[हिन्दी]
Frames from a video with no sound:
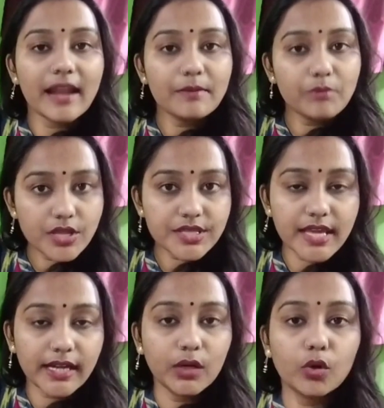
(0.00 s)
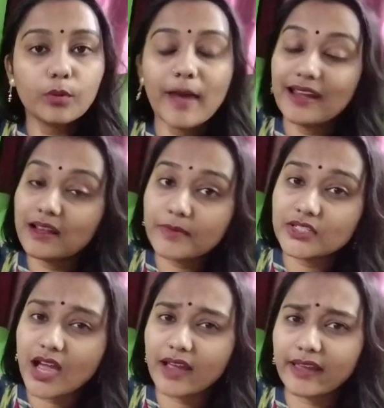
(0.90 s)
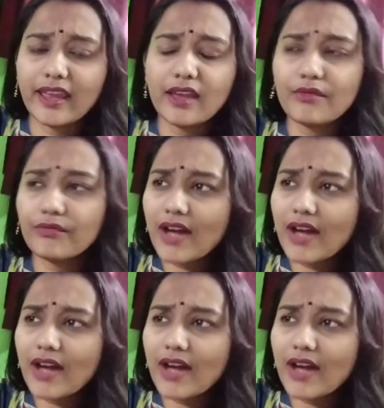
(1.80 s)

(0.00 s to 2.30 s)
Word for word: एंड बहुत सारे लोग पार्लर में जाके